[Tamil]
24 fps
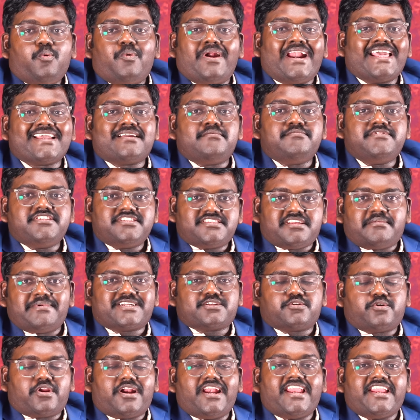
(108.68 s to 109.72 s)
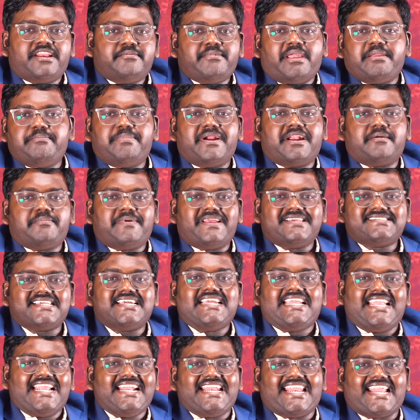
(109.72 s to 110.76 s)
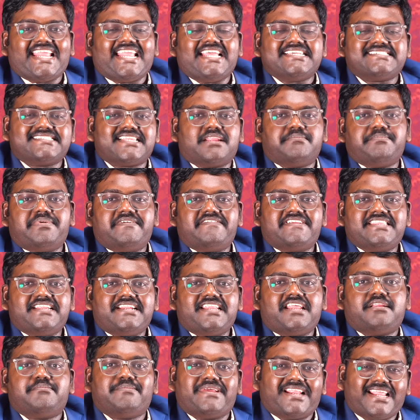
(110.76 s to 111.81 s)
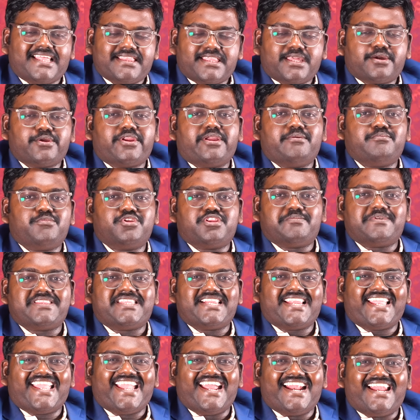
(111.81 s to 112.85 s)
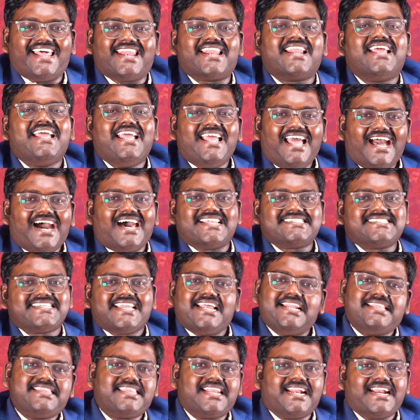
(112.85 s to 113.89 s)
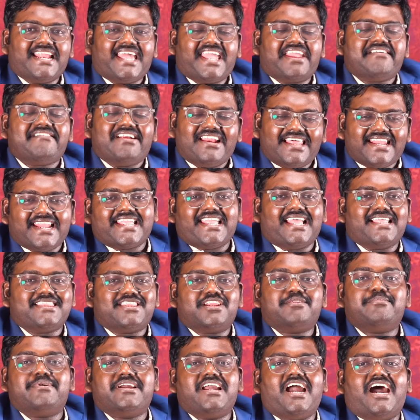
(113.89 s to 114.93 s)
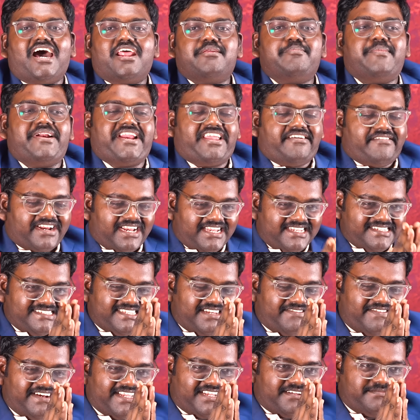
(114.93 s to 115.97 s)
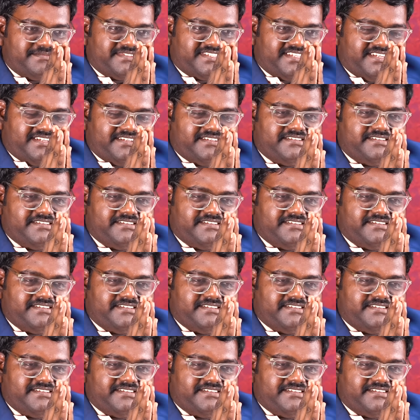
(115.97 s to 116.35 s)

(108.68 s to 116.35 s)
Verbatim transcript: வணக்கம் இது தமிழ் குரலின் மைப்பட பேச இன்றைய சிறப்பு விருந்தினர் மரியாதைக்குரிய மூத்த பத்திரிகையாளர் அரசியல் திறனாய்வாளர் ஐயா திருமிகு ஆர்மணி அவர்கள் சார் வணக்கம் சார்